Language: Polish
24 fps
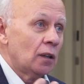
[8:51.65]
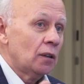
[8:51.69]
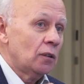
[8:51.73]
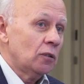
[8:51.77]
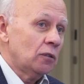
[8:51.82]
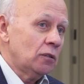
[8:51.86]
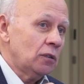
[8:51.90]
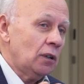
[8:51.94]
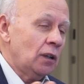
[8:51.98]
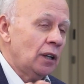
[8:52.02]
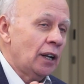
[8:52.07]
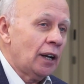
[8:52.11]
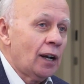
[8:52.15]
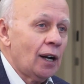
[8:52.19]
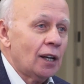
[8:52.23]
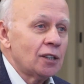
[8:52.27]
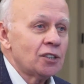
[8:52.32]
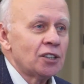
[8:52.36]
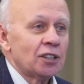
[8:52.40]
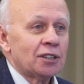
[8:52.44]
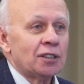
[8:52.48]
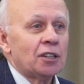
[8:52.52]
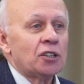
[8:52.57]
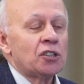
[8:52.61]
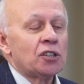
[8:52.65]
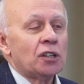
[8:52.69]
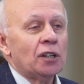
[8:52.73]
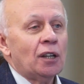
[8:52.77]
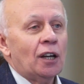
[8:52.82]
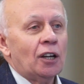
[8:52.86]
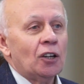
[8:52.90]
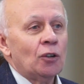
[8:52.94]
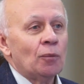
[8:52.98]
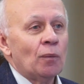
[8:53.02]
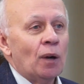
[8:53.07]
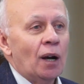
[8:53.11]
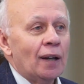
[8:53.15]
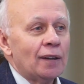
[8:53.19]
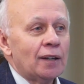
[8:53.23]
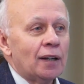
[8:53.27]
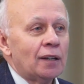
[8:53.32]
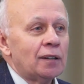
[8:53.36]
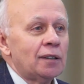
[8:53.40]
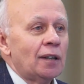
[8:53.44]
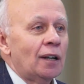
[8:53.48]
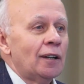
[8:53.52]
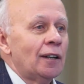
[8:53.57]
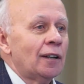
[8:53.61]
No, lekarze zaczynają
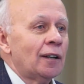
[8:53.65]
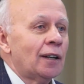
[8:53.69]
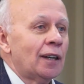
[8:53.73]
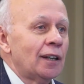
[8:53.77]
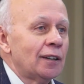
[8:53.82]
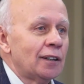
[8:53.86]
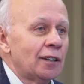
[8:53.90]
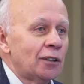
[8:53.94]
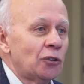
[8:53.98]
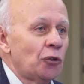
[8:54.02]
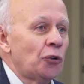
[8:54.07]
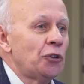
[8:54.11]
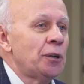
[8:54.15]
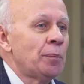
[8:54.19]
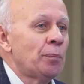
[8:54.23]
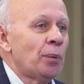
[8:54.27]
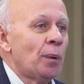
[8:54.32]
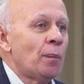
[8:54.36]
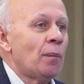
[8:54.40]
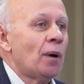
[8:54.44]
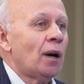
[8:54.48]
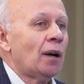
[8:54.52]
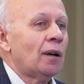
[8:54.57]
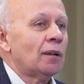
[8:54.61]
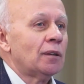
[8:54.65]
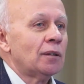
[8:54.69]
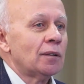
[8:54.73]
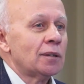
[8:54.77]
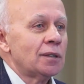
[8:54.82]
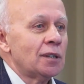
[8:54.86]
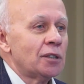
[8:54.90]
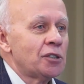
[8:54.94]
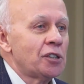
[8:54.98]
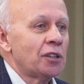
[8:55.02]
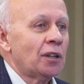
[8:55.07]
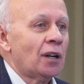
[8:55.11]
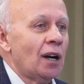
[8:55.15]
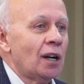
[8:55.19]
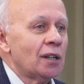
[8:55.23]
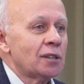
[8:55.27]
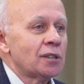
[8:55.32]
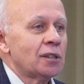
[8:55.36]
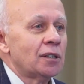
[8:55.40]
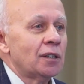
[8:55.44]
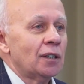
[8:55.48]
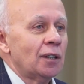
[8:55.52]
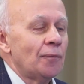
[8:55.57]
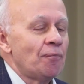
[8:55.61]
gadać, ale kiedy to nie pomaga, to znaczy
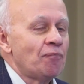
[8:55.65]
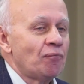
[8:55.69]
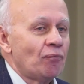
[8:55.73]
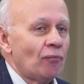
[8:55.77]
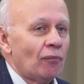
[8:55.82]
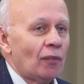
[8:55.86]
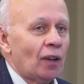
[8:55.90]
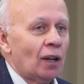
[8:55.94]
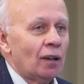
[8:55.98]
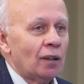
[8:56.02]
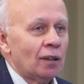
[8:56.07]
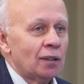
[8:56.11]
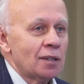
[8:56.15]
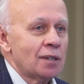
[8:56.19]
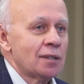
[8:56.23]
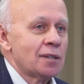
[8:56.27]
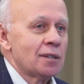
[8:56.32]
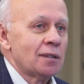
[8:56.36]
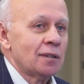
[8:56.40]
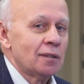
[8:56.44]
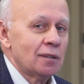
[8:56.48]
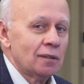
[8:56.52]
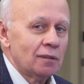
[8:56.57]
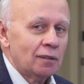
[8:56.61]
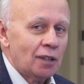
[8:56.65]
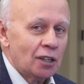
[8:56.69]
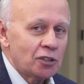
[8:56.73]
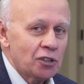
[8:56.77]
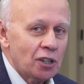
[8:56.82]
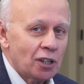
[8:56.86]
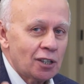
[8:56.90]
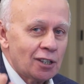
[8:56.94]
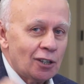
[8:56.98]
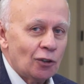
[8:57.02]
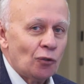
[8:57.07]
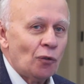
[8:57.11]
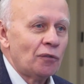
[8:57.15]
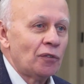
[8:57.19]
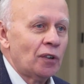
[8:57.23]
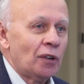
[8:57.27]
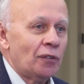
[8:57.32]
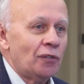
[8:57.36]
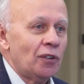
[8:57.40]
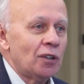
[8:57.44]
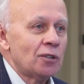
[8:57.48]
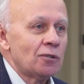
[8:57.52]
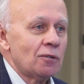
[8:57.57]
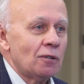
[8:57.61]
każdy e, z naszych
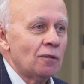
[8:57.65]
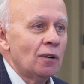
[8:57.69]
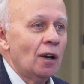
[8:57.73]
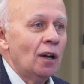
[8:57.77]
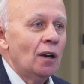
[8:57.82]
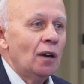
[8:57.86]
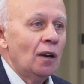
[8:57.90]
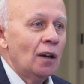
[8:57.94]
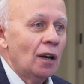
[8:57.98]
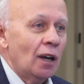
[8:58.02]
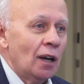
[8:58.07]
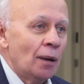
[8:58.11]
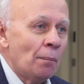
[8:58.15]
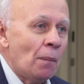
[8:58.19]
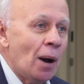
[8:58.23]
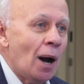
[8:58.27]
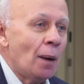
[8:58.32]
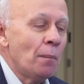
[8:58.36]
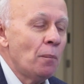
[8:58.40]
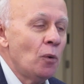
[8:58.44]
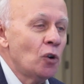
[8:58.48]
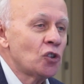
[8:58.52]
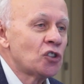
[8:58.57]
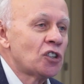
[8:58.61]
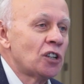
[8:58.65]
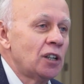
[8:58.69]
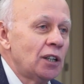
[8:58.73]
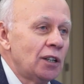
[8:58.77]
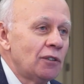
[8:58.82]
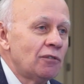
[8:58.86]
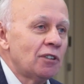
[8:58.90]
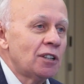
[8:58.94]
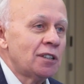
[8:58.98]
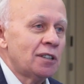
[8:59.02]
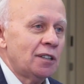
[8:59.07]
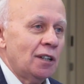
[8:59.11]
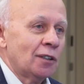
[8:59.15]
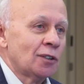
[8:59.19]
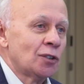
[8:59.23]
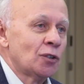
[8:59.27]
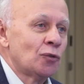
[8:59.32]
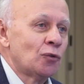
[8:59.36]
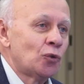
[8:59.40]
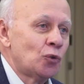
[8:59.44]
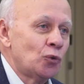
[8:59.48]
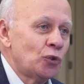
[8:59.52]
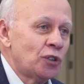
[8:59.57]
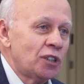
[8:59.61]
szanownych widzów e, ma możliwość
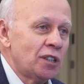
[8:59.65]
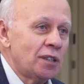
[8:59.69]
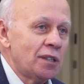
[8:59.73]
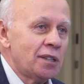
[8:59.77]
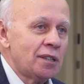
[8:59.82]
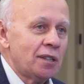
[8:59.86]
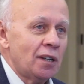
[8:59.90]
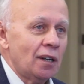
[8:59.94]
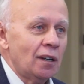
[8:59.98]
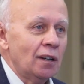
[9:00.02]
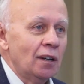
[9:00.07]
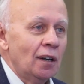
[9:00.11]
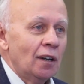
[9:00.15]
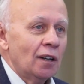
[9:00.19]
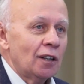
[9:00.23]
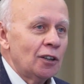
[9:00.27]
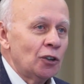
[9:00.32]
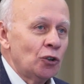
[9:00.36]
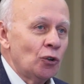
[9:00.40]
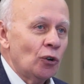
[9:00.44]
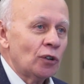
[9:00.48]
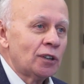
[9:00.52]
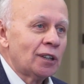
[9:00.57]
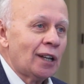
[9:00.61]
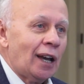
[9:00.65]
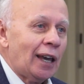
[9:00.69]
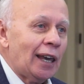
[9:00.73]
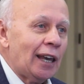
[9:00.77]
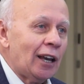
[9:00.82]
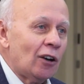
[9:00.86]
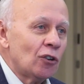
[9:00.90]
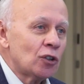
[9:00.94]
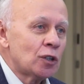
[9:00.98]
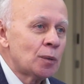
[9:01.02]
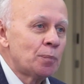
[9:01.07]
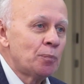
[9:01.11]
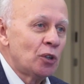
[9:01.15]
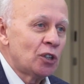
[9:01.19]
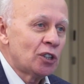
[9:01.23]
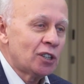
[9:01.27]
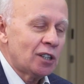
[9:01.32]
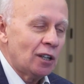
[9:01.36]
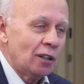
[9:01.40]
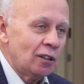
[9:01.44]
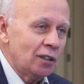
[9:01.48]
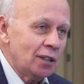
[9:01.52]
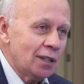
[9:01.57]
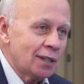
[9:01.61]
zwrócić się do takiego
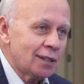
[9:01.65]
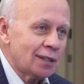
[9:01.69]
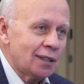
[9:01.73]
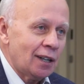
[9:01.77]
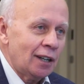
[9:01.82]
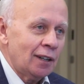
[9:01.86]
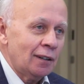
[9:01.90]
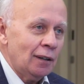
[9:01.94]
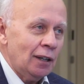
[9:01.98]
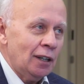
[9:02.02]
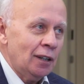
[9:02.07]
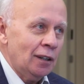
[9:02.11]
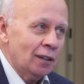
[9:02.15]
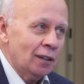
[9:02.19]
specjalisty